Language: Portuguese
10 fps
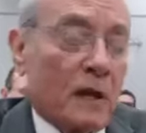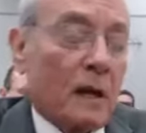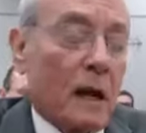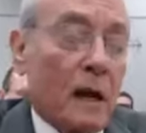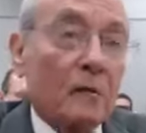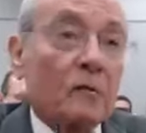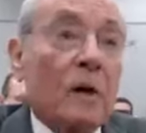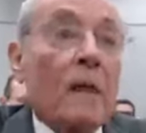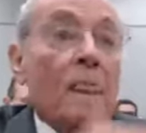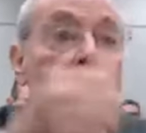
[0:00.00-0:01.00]
Carlos,
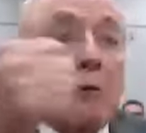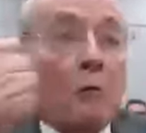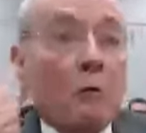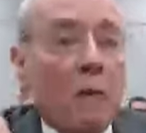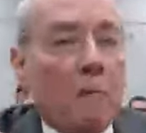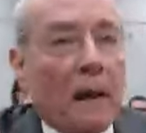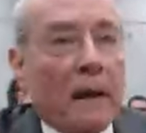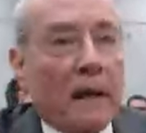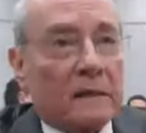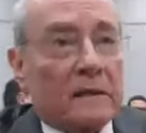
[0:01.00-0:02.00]
uma
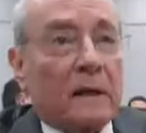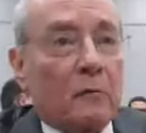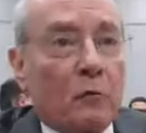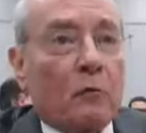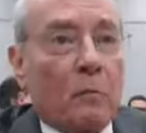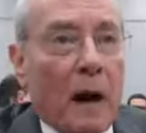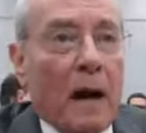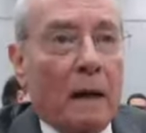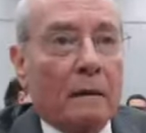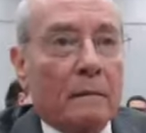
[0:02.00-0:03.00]
palestra em
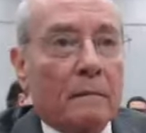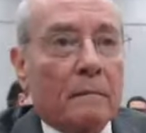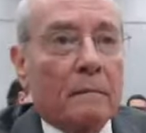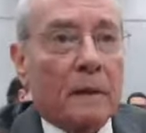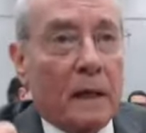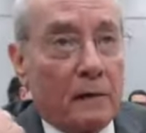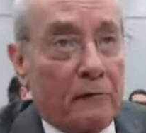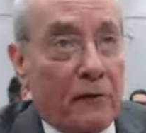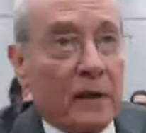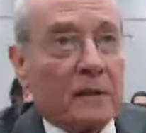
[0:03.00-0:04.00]
Curumbá uhum. que ele
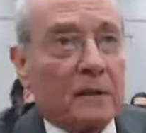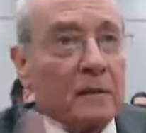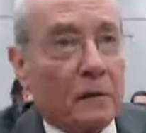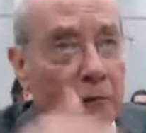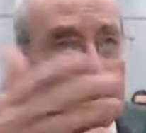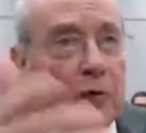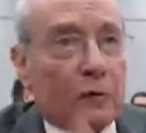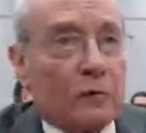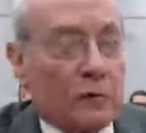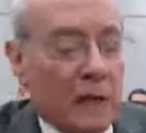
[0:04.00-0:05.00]
fez, e eu fui
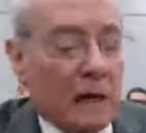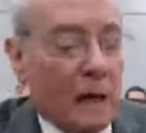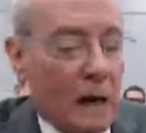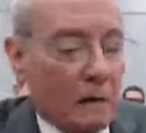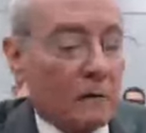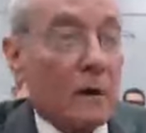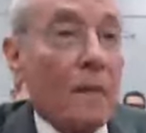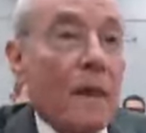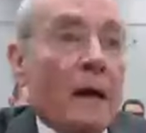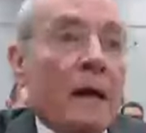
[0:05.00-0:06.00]
com o Zé Carlos,
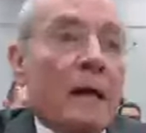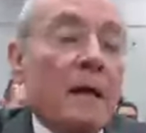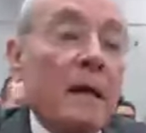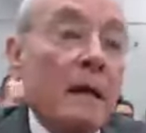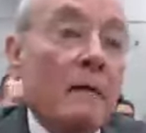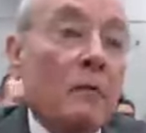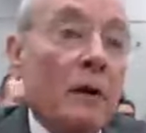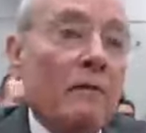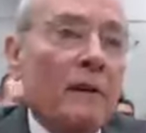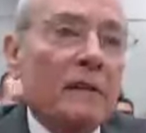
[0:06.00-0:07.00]
e o
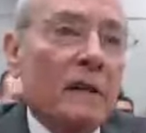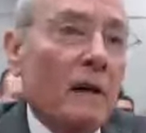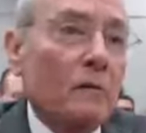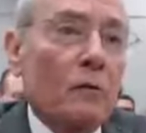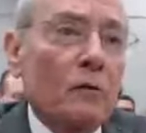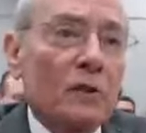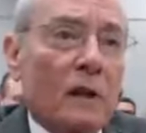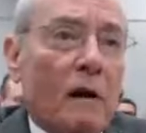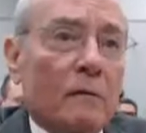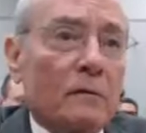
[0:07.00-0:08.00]
aniversário do Luiz
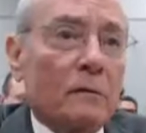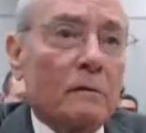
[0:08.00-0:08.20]
Cláudio.